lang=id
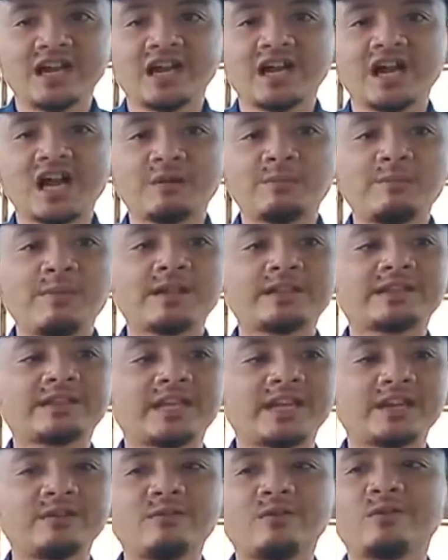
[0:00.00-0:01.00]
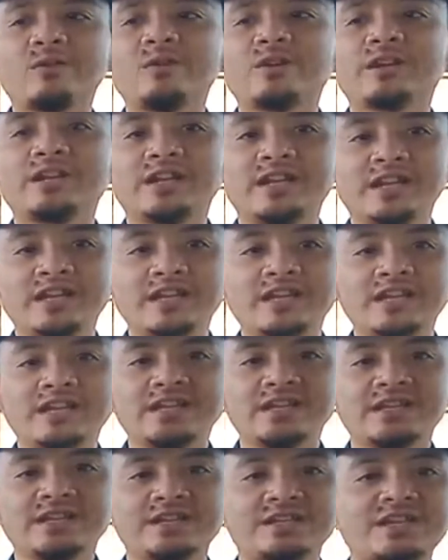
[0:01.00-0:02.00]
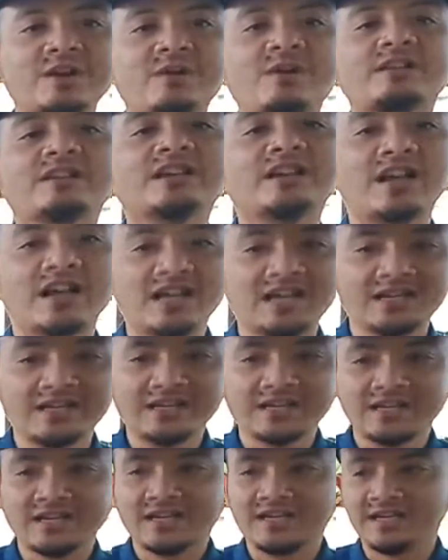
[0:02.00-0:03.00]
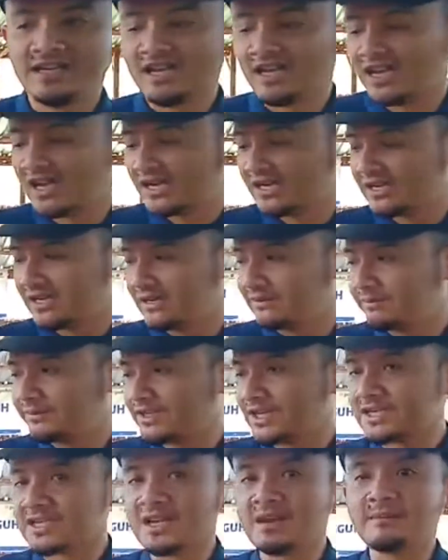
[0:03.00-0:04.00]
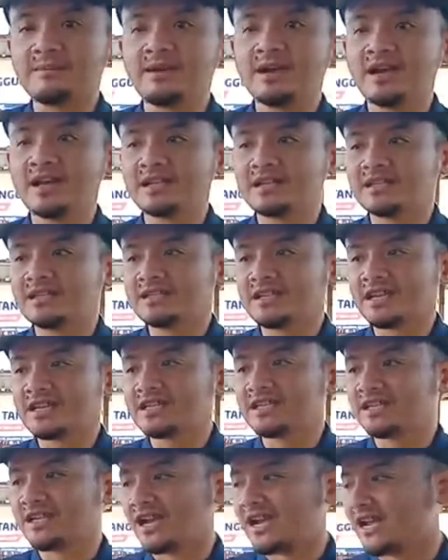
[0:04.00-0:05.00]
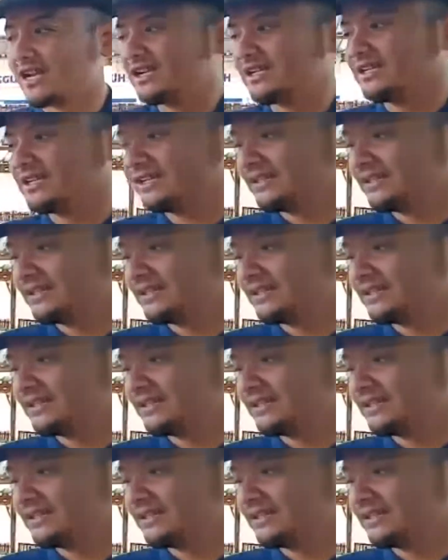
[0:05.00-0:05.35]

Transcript: Kabupaten Wonogiri, Jawa Tengah Dan bisa sahabat saksikan